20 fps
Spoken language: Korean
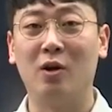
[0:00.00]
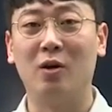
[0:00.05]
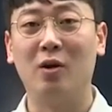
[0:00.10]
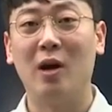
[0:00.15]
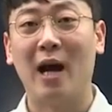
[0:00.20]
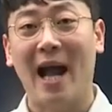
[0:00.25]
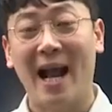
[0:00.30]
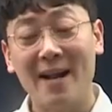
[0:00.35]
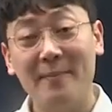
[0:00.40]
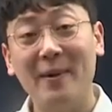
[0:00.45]
더
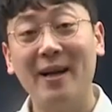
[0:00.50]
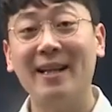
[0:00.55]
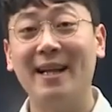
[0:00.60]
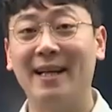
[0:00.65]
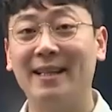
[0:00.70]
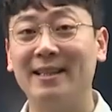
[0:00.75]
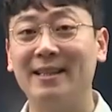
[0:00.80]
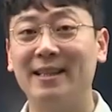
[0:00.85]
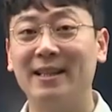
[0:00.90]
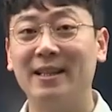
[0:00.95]
할 만
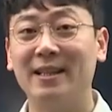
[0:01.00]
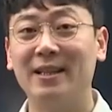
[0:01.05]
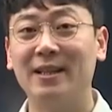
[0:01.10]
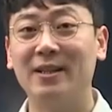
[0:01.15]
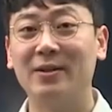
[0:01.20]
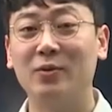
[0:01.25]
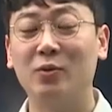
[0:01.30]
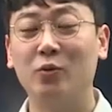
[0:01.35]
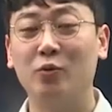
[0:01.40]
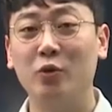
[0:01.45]
나는
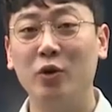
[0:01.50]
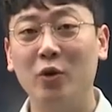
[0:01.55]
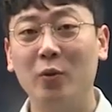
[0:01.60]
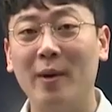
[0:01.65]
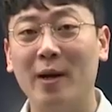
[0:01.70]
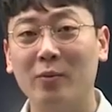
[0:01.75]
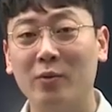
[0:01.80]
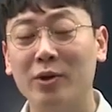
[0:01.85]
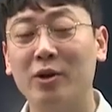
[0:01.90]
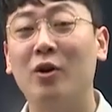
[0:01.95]
또
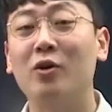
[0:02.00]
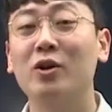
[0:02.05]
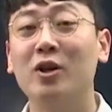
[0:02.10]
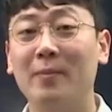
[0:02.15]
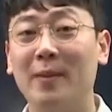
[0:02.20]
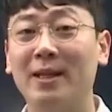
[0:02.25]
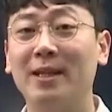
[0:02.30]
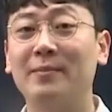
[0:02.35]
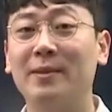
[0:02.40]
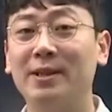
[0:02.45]
위로받고
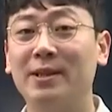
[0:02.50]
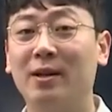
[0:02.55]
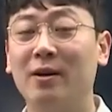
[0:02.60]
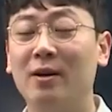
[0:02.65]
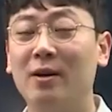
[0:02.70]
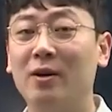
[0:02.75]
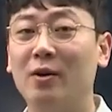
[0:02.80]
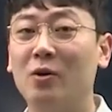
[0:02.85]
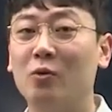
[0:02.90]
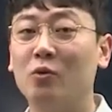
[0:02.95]
격려받으면서
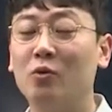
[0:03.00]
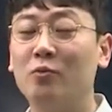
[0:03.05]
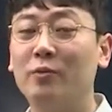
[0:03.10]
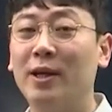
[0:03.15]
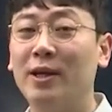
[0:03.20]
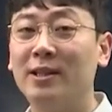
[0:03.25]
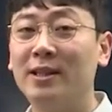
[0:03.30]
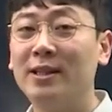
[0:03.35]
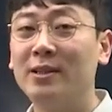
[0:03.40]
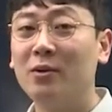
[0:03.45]
어,
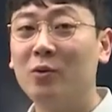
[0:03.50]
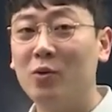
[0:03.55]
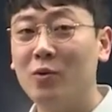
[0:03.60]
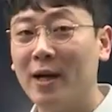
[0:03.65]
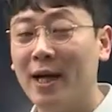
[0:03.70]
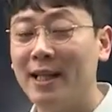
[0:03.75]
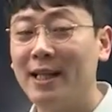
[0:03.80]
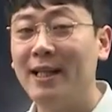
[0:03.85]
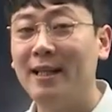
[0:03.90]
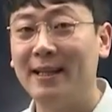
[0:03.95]
공부하는
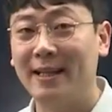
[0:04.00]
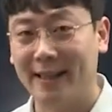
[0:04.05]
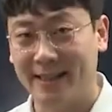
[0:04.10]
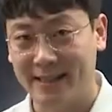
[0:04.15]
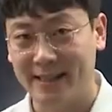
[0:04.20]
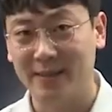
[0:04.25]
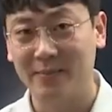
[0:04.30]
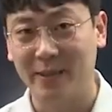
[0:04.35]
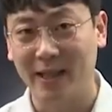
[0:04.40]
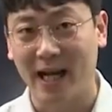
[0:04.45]
공간이
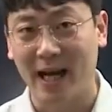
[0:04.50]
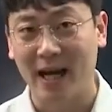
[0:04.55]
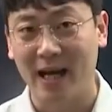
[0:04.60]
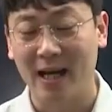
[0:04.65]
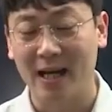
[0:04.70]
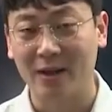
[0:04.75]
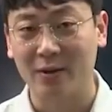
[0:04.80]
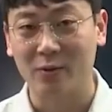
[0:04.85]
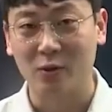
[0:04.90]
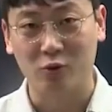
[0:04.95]
되겠습니다.
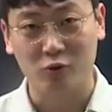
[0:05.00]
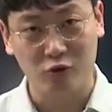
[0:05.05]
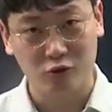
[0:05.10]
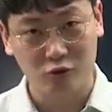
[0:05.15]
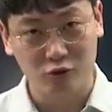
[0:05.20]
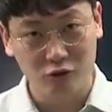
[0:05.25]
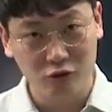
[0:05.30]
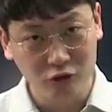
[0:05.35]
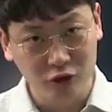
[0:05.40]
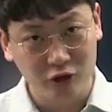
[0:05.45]
또
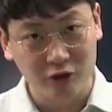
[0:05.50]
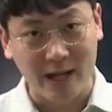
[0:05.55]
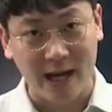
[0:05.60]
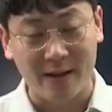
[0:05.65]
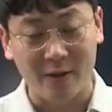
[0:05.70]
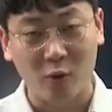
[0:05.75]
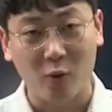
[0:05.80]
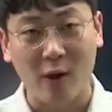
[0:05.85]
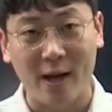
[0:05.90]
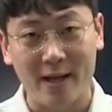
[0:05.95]

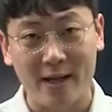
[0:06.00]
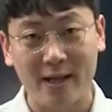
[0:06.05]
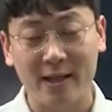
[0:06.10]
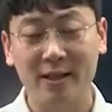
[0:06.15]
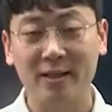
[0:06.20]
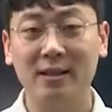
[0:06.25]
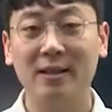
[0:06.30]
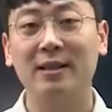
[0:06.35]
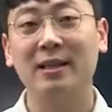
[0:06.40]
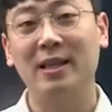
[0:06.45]
꾸준한
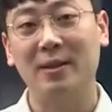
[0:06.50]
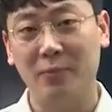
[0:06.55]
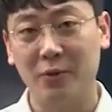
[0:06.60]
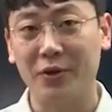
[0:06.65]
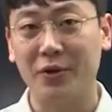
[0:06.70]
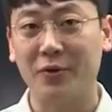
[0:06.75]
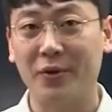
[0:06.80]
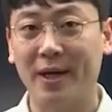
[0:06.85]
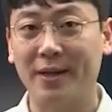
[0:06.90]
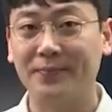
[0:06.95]
관리는
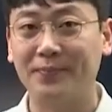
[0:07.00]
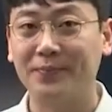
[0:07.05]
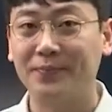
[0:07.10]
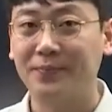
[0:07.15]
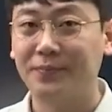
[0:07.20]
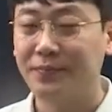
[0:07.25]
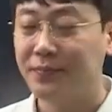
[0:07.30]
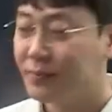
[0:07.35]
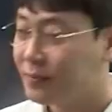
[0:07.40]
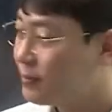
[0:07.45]
기본이고요.
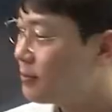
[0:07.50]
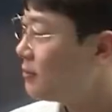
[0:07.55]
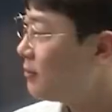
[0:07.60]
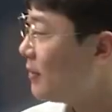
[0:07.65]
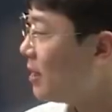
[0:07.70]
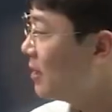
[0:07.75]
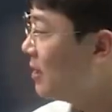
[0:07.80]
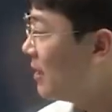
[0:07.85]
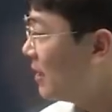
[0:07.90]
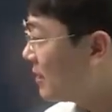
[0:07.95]

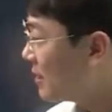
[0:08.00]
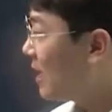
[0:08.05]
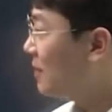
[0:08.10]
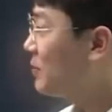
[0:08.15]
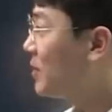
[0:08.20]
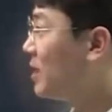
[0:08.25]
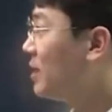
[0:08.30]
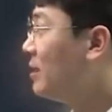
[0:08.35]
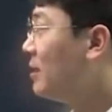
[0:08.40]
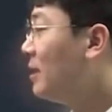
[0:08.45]
자,
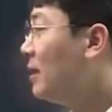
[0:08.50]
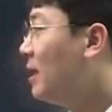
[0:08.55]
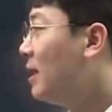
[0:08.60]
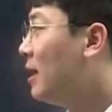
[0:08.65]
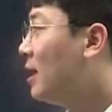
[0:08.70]
아무튼